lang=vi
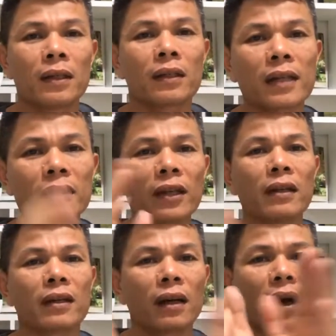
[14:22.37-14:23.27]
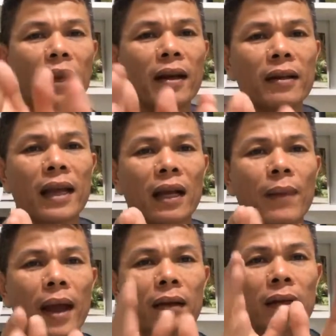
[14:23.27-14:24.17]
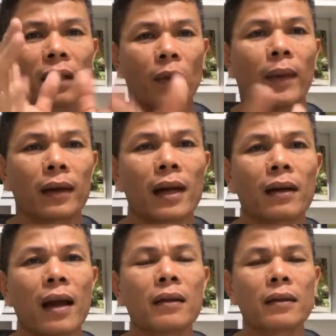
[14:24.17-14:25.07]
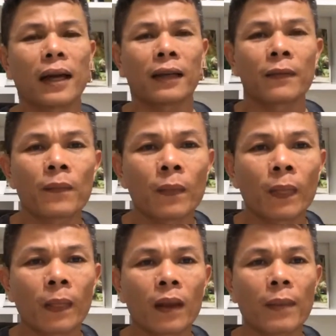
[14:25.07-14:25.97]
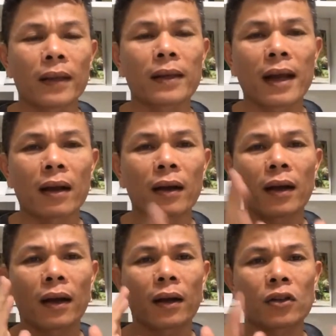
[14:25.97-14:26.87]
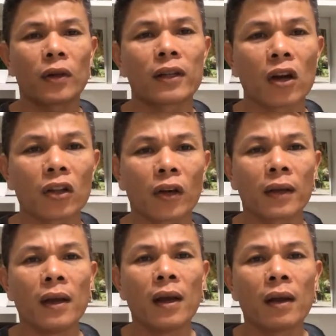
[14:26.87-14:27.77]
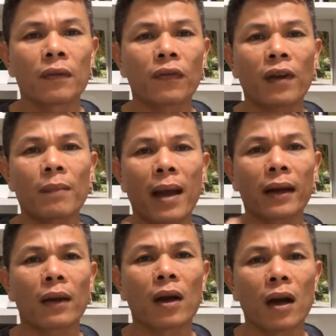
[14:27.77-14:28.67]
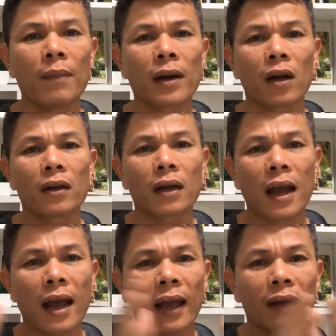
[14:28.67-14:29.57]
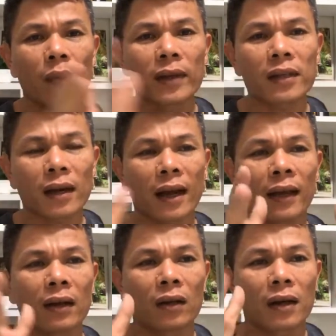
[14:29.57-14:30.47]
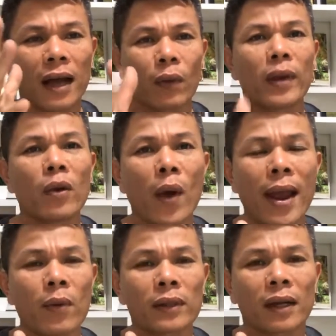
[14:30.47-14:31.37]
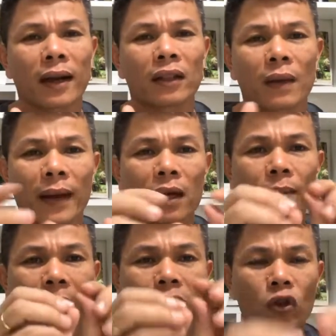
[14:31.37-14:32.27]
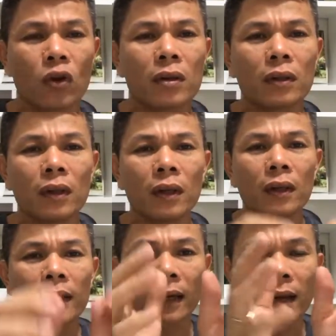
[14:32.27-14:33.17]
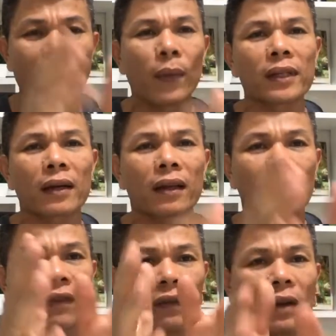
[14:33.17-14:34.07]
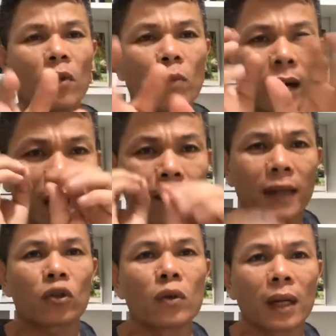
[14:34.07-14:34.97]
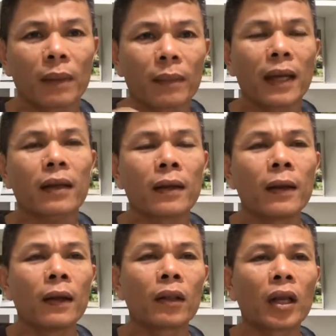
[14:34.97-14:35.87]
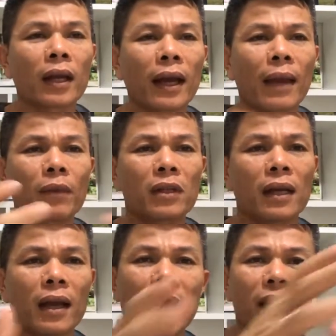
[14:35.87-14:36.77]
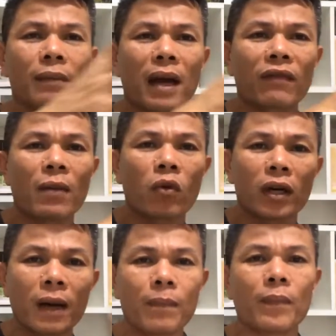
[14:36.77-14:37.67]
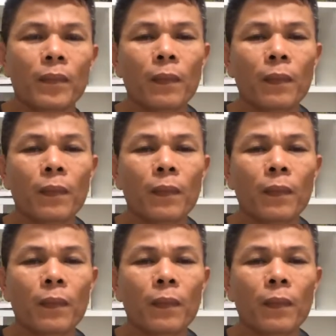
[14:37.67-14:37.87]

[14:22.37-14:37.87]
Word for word: thì sách sẽ được gửi đến nhà các bạn trên khắp mọi miền đất, đất nước này các bạn chỉ cần uh, có số điện thoại thôi và bạn nào đó mà có được hai cái quyển sách này có được hai quyển quyển quyển sách này thì các bạn comment xuống nhận được hai quyển sách này thì vào facebook mình comment xuống để mình biết thì các em nó sẽ ép các bạn vào một cái group